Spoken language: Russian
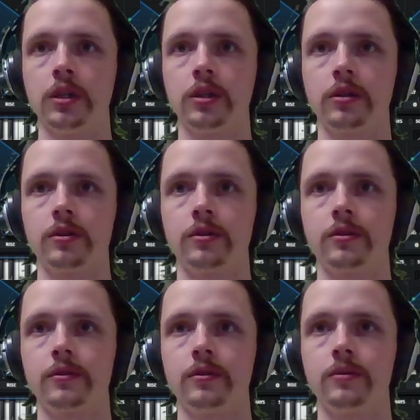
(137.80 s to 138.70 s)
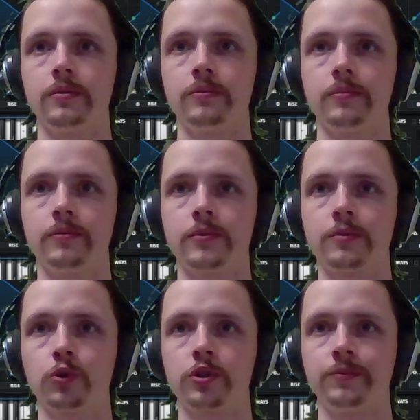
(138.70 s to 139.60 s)
э,
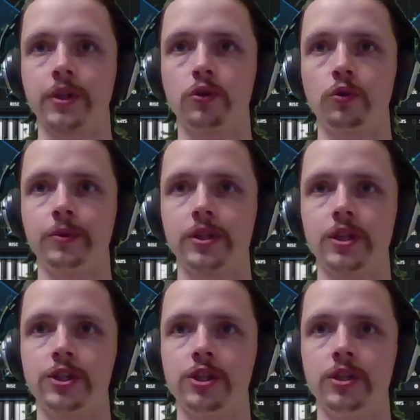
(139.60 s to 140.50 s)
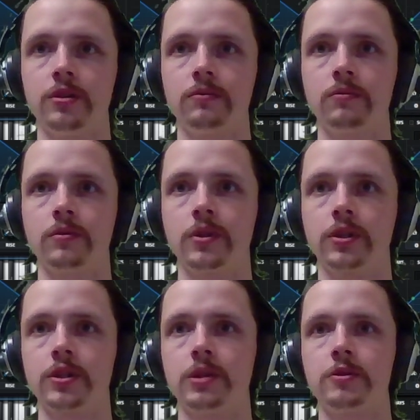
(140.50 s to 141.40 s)
смотрим на каком она значении, это
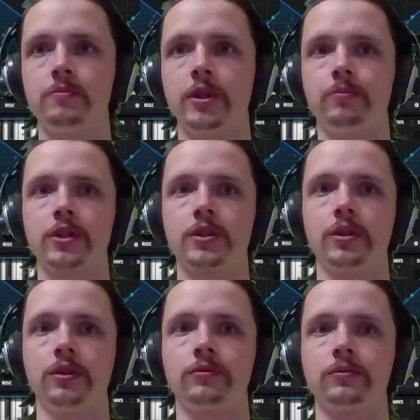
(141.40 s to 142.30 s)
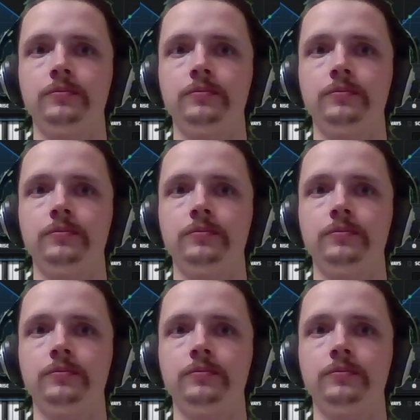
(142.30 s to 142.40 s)
75%.